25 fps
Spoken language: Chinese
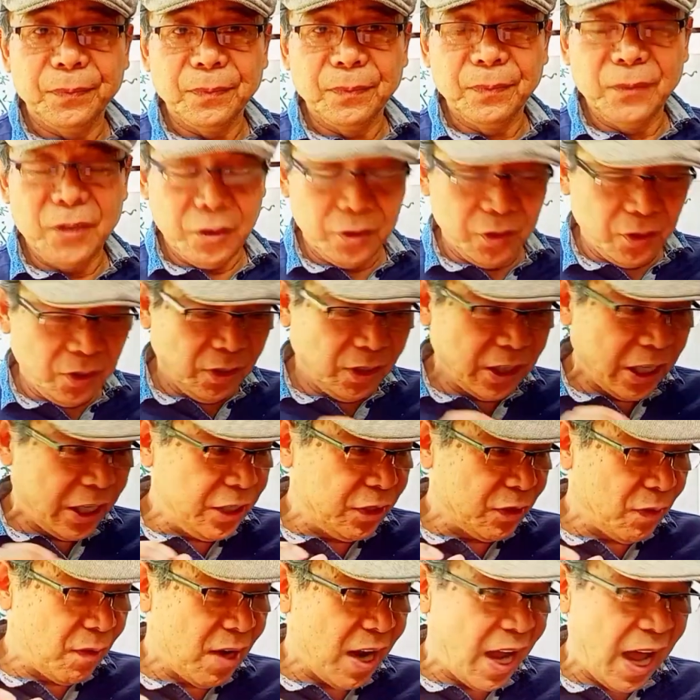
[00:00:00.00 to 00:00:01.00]
就是这一
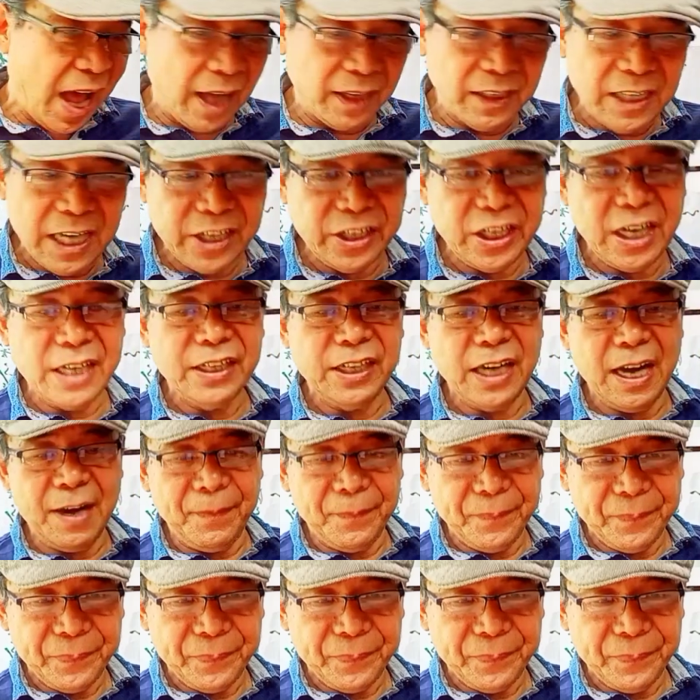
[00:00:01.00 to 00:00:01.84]
种行业现象，